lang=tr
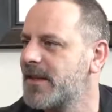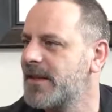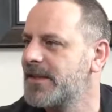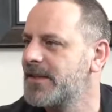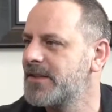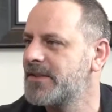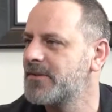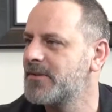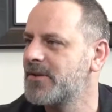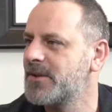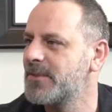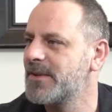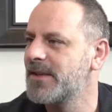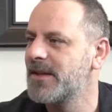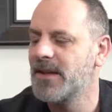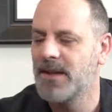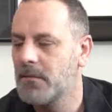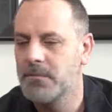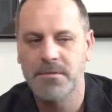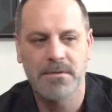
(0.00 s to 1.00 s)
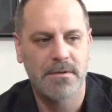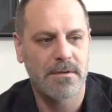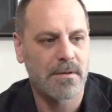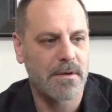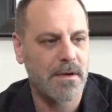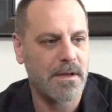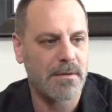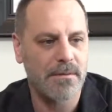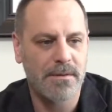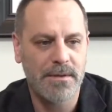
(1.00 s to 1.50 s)
Hmm. Yani hiç öyle bir
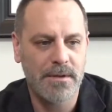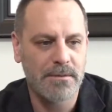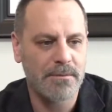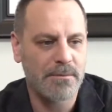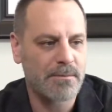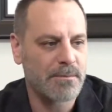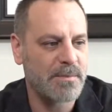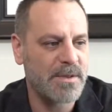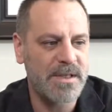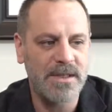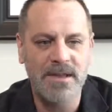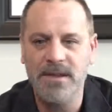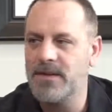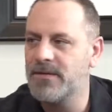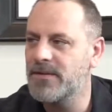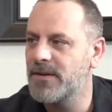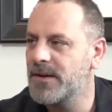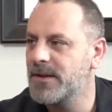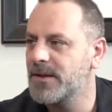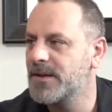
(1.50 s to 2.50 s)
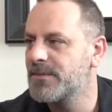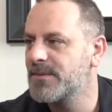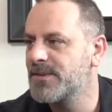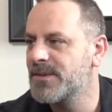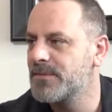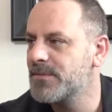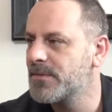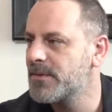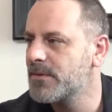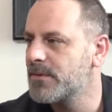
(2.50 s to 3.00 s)
karavana bir iki defa
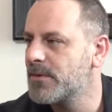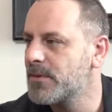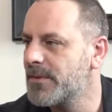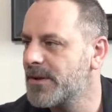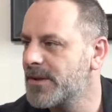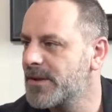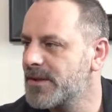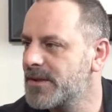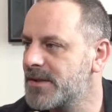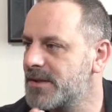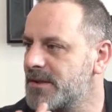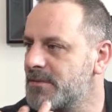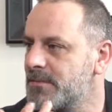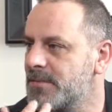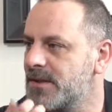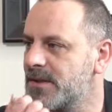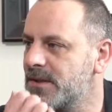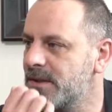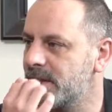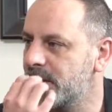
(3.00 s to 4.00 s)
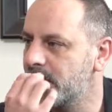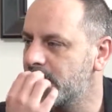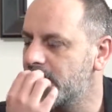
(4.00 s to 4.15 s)
girmişimdir. O da makyaj için bir şey